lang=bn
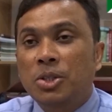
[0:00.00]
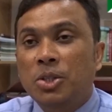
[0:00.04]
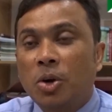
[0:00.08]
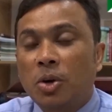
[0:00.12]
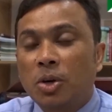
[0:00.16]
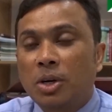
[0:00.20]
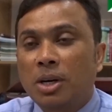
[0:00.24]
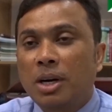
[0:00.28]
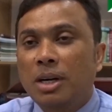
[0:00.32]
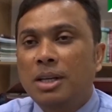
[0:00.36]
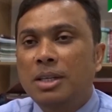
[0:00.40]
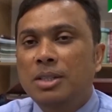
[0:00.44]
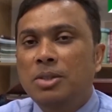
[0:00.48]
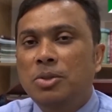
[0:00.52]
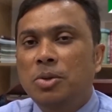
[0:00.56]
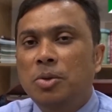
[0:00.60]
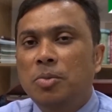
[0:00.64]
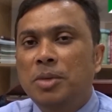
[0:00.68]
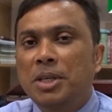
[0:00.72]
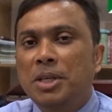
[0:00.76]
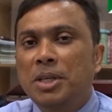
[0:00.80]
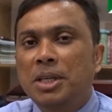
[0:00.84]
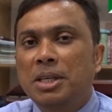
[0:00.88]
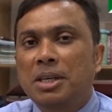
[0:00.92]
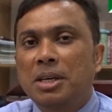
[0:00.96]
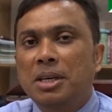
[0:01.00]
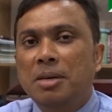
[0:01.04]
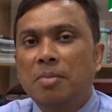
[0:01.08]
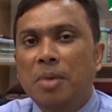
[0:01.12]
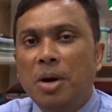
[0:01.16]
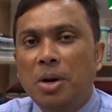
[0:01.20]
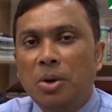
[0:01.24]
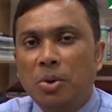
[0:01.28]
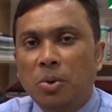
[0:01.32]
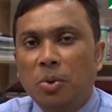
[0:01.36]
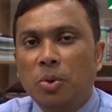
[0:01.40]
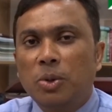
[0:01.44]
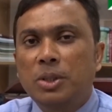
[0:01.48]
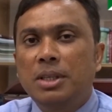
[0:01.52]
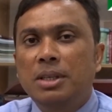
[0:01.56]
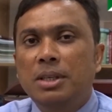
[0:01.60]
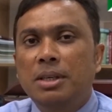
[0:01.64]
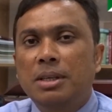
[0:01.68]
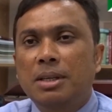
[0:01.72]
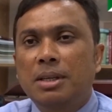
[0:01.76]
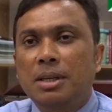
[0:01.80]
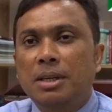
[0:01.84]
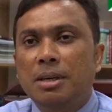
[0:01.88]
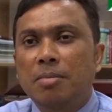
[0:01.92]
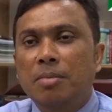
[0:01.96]
সরকারি জমি কিংবা নদী
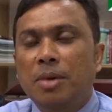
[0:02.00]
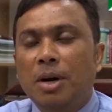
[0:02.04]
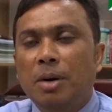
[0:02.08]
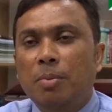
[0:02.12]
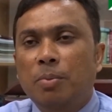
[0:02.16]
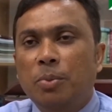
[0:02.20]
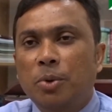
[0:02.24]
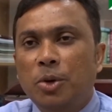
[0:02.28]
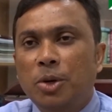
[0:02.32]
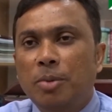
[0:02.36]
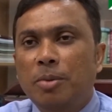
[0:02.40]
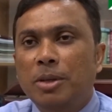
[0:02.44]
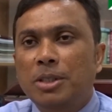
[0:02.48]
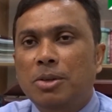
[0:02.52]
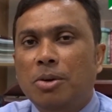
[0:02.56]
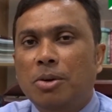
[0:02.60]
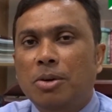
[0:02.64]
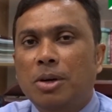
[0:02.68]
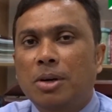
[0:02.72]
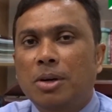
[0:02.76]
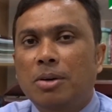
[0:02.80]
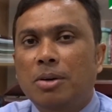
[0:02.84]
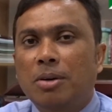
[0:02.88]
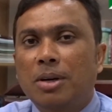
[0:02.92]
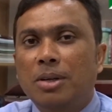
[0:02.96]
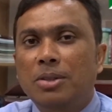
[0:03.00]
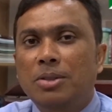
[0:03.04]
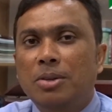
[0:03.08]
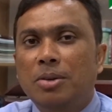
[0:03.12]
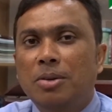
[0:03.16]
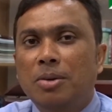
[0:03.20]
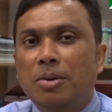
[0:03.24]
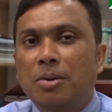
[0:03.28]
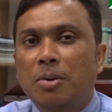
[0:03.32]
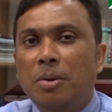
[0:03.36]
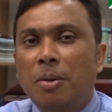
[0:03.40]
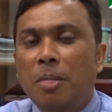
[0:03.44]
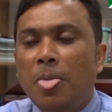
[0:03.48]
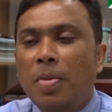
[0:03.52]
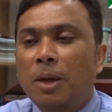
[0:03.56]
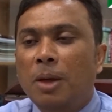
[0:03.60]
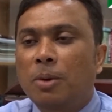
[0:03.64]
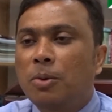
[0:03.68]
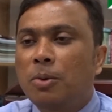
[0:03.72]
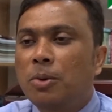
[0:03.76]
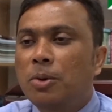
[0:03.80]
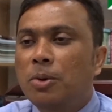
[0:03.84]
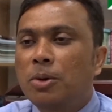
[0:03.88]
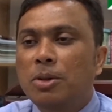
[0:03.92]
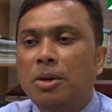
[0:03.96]
কিংবা পরিবেশ রক্ষা করার জন্য
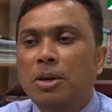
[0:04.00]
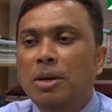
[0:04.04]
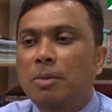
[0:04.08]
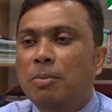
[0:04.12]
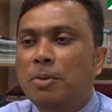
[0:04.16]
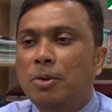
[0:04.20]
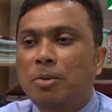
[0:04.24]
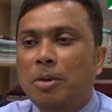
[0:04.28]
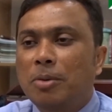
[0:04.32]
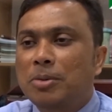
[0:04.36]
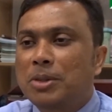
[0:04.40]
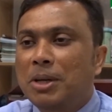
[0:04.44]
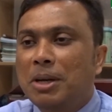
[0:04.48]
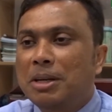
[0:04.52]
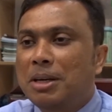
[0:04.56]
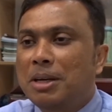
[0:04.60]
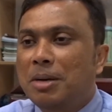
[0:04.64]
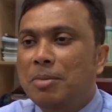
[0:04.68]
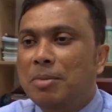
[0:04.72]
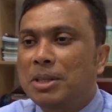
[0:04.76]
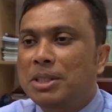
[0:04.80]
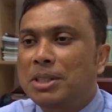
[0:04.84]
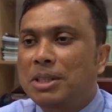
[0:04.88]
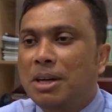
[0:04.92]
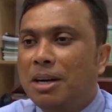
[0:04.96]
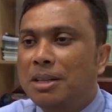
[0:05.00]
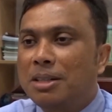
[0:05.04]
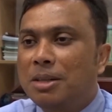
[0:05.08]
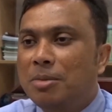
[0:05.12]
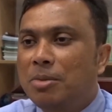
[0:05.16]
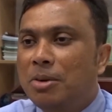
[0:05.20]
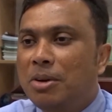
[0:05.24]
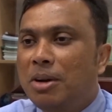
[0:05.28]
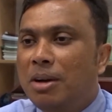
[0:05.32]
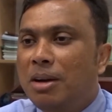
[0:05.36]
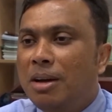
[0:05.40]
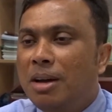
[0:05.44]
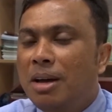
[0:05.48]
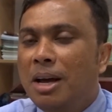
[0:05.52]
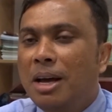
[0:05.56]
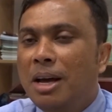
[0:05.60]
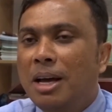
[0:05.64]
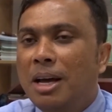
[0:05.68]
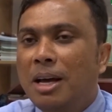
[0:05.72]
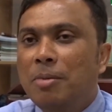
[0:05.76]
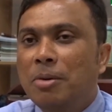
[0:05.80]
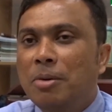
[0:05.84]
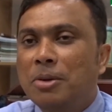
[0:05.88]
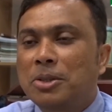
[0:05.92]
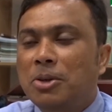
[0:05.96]
কোনো ধরনের প্রভাবশালীকে আমরা ছাড় দেব না
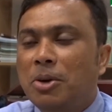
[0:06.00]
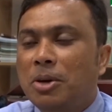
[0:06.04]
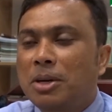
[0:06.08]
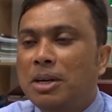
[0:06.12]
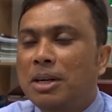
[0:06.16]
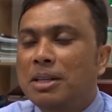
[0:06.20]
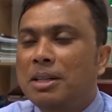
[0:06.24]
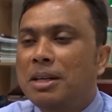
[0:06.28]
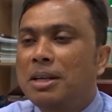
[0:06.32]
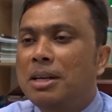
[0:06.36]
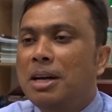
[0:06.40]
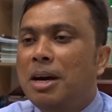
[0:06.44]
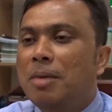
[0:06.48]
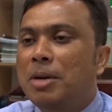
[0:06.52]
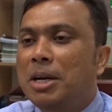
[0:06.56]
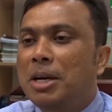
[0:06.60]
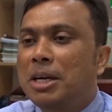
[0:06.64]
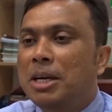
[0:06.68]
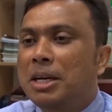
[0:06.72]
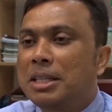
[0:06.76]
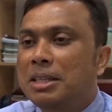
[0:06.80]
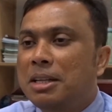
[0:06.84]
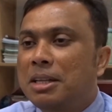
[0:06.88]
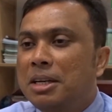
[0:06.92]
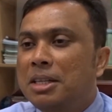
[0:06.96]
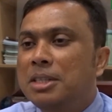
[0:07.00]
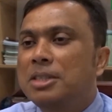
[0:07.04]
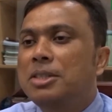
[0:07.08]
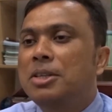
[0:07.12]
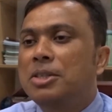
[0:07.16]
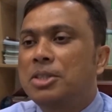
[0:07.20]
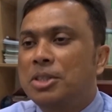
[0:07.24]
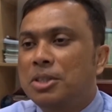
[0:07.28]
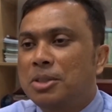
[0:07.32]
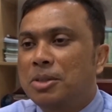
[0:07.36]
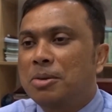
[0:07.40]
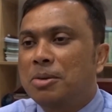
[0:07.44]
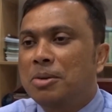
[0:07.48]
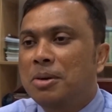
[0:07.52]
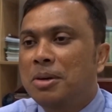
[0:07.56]
এবং সরকার থেকে আমরা এক্ষেত্রে নির্দেশিত